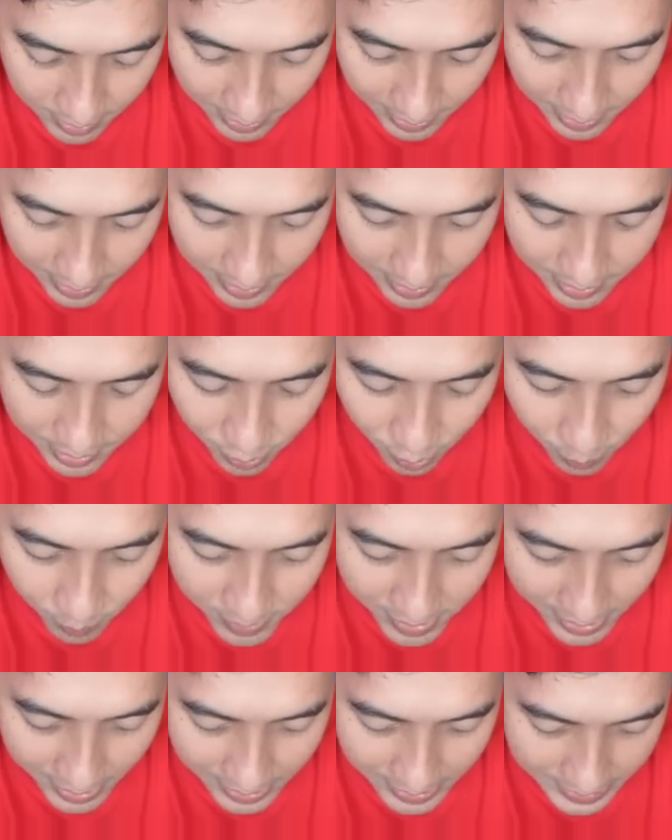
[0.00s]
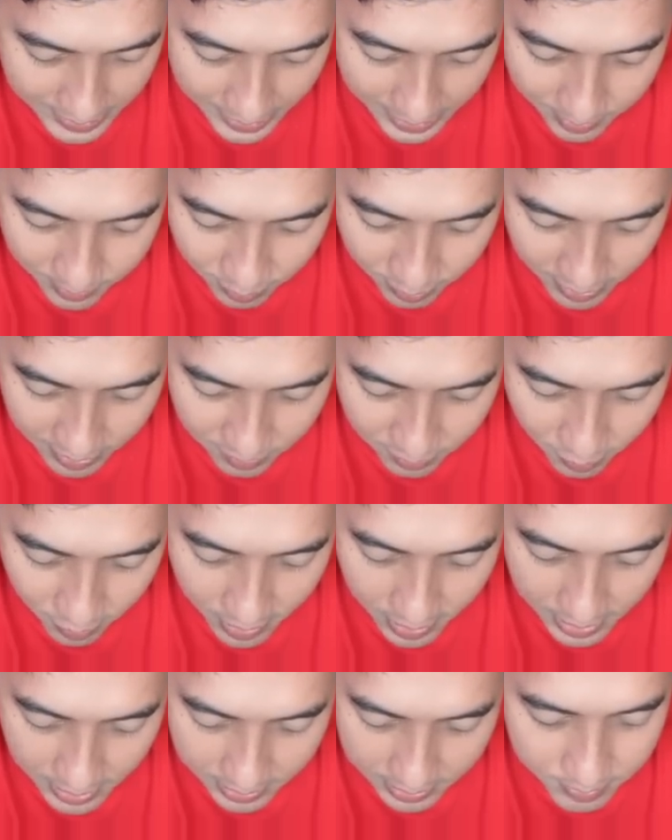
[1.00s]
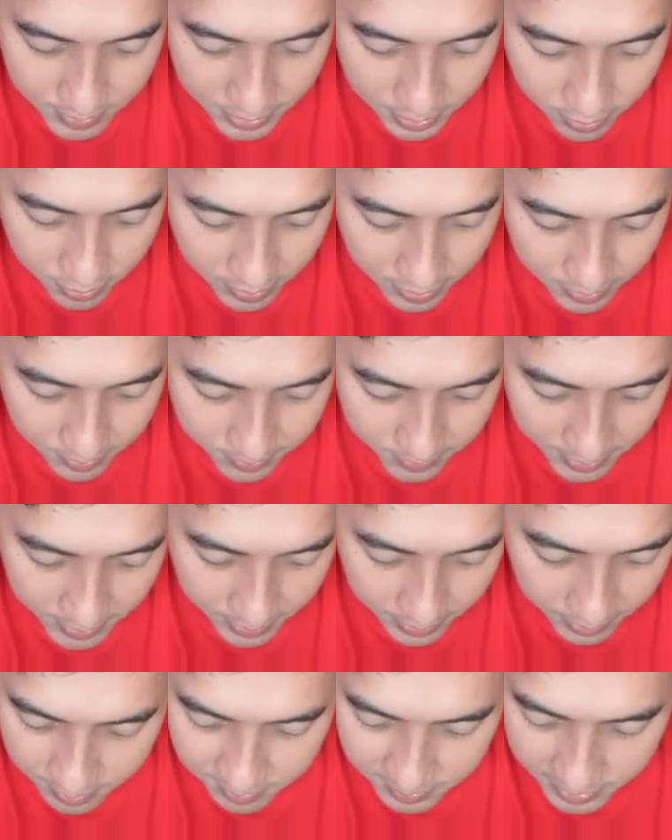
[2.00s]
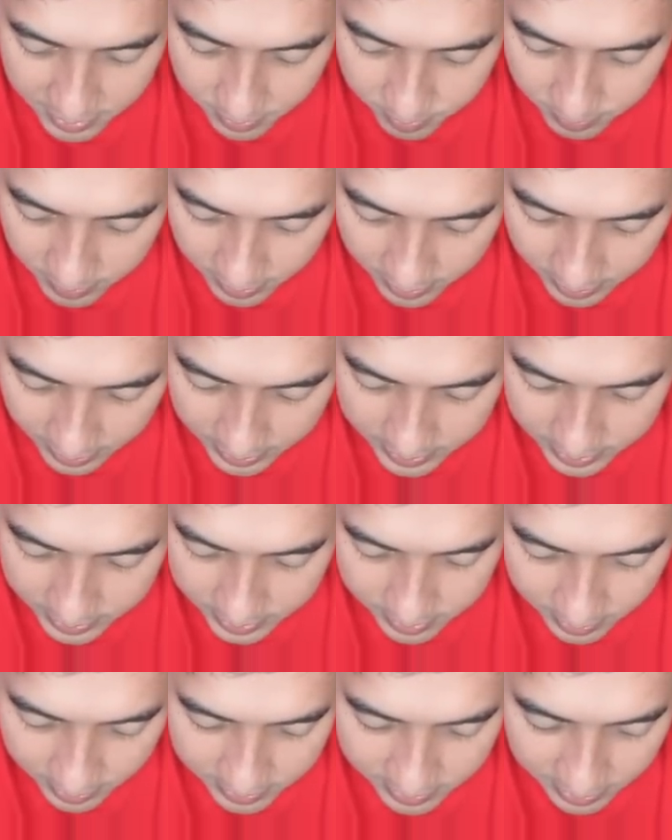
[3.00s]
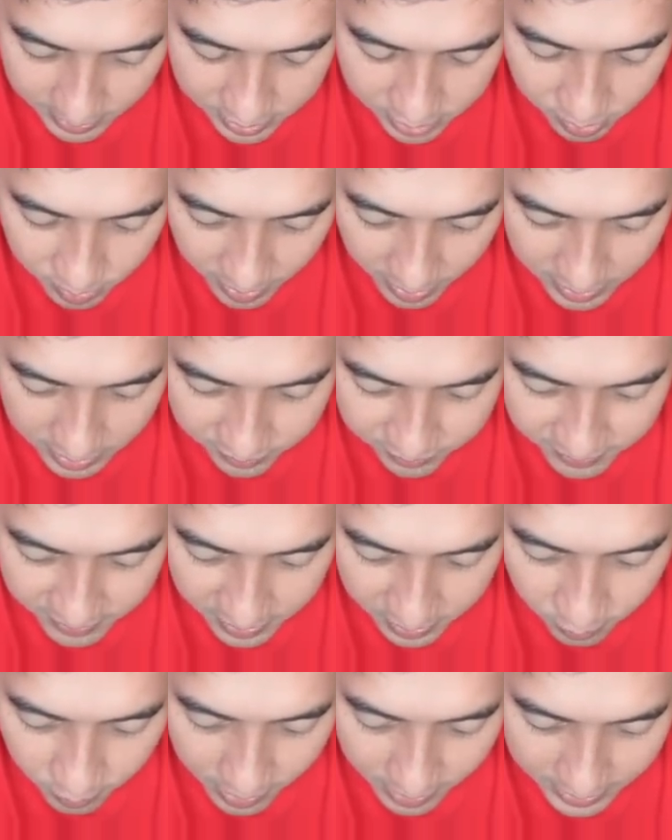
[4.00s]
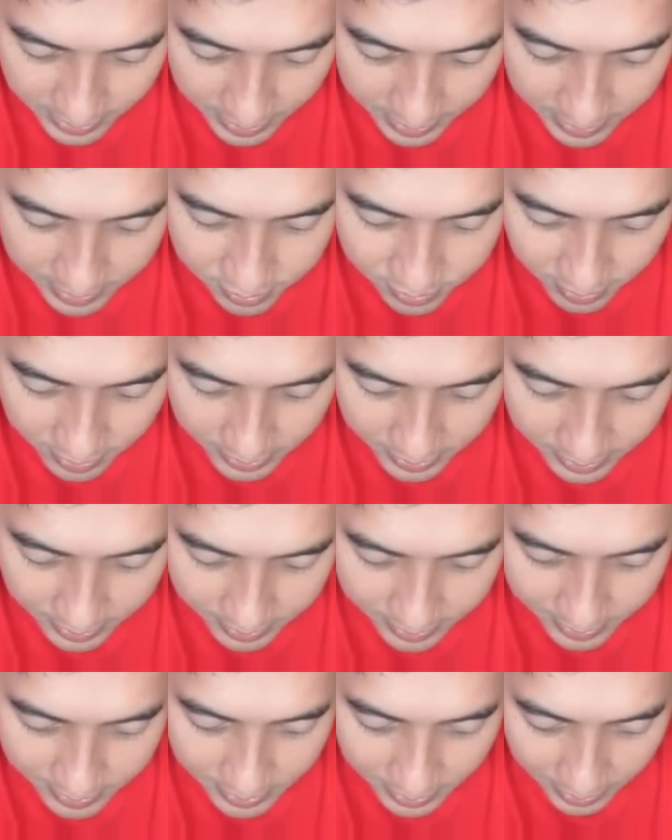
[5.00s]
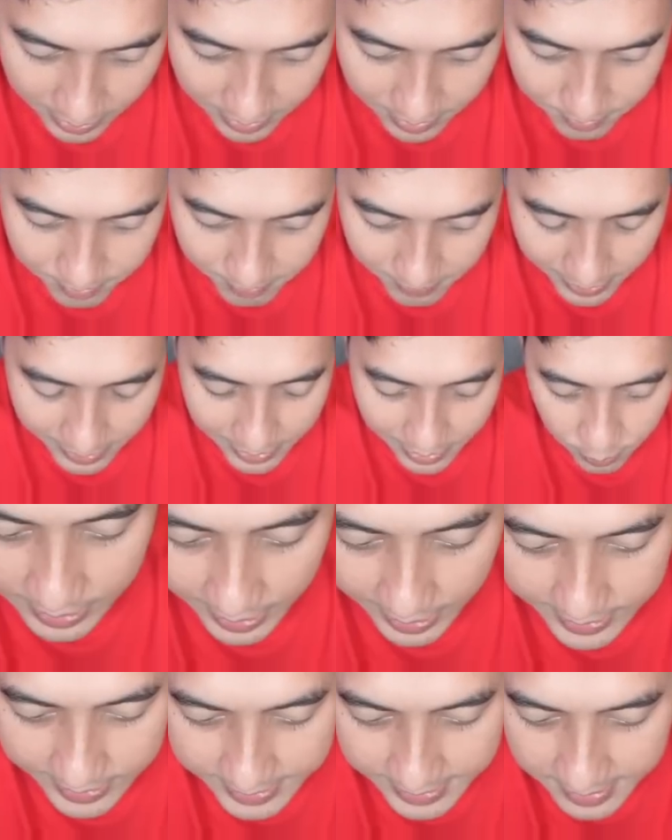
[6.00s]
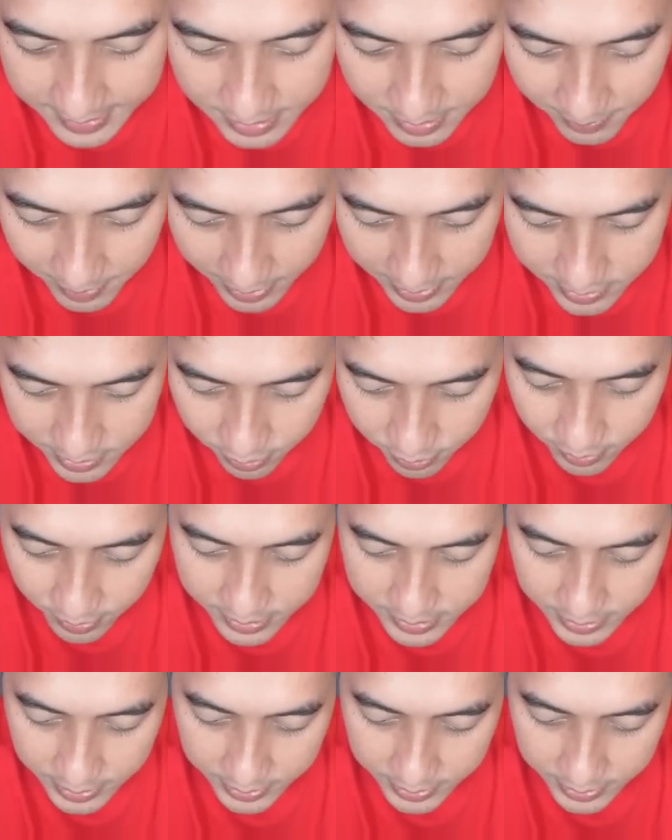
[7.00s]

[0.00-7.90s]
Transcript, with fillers: uh, Domi kali ya mungkin buat mino ya biar lebih tebel guys nah, kita coba aktifin Guardiana juga ya karena kita kan mainnya Kadia sama Astro guys